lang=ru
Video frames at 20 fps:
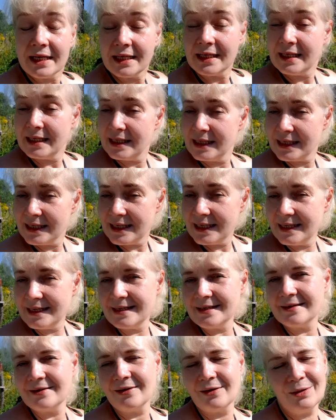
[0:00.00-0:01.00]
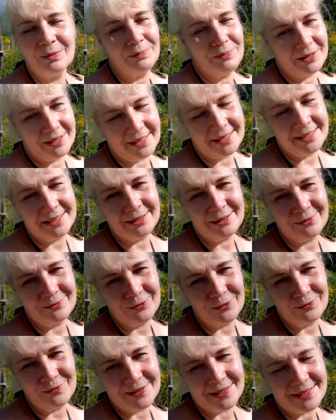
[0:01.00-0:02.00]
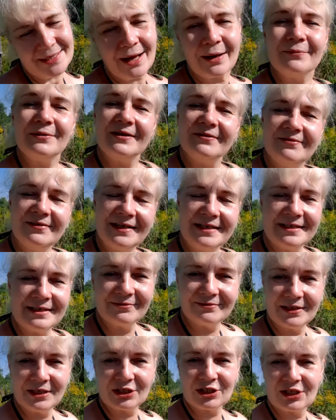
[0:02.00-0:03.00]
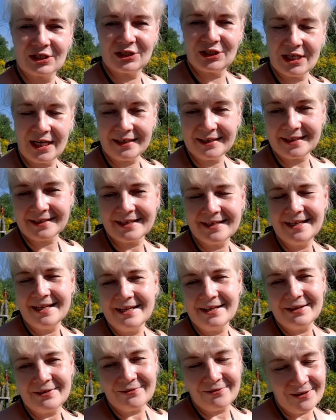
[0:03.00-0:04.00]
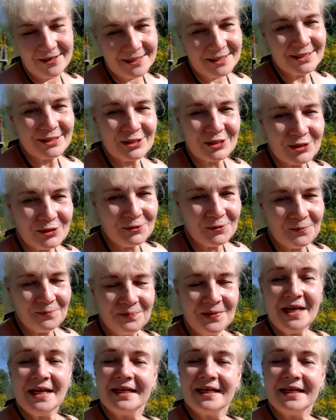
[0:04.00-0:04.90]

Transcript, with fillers: Или э, приходите в офис. объявления в наших чатах вас жду.